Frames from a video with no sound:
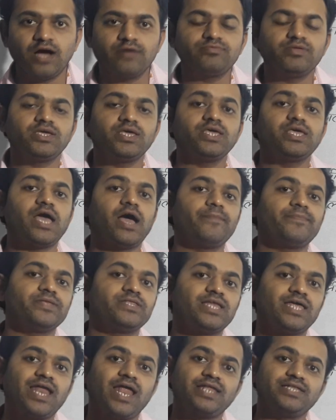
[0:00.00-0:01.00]
अब देखिए यहाँ पे
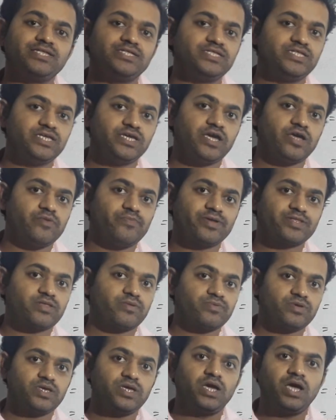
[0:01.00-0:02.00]
दलाली दी गई
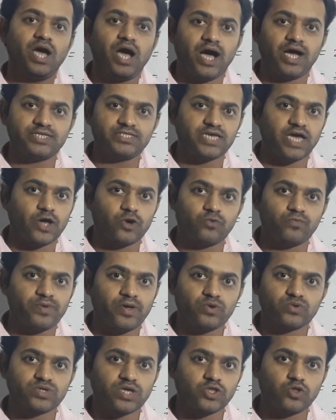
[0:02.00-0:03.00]
मतलब कि हज़ार
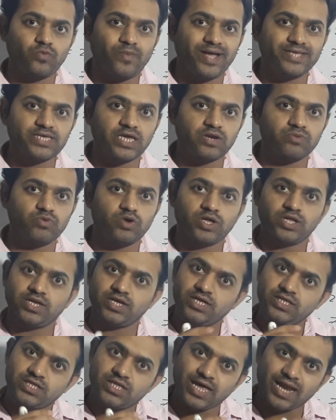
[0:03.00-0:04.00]
रुपया उसका तो बाजार मूल्य
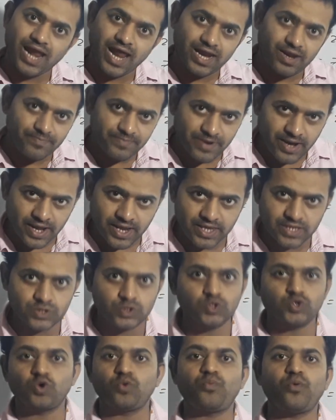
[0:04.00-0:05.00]
लेकिन दलाल अपना
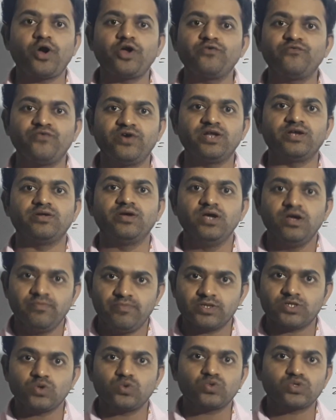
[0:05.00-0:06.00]
0.1
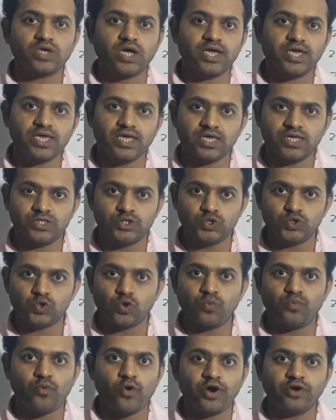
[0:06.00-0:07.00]
मतलब उसका
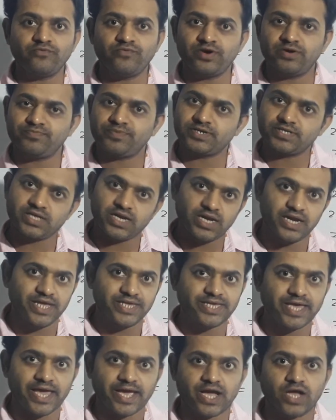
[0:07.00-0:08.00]
0.1 परसेंट
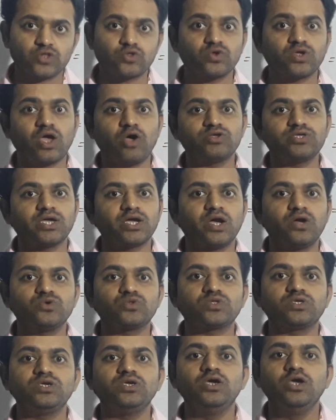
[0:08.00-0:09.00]
ले जाएगा तो क्या हो जाएगा
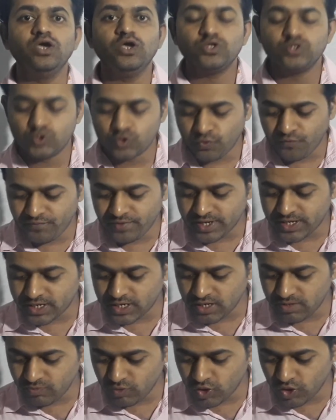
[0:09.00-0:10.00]
उसकी जो
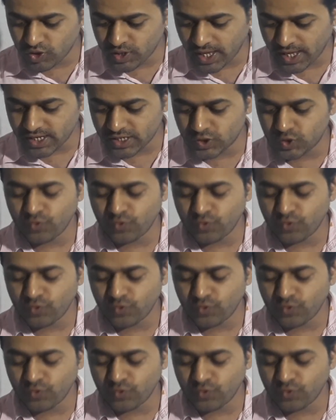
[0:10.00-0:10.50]
बिक्री मूल्य हो जाएगी